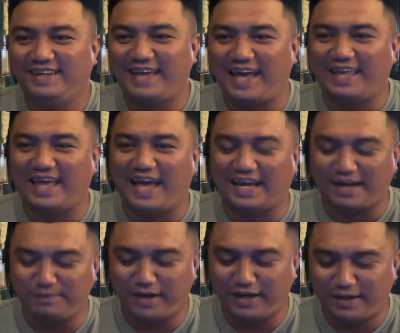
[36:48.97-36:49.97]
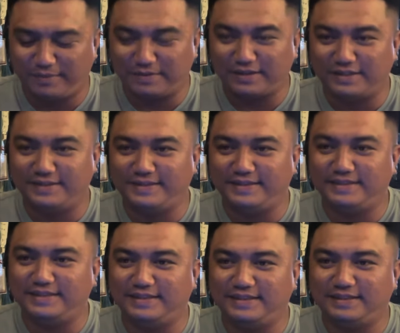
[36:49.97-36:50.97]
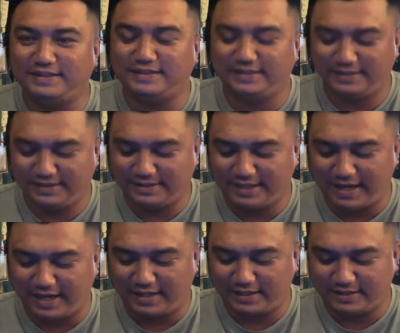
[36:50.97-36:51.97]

dạ dạ cảm ơn ông rồi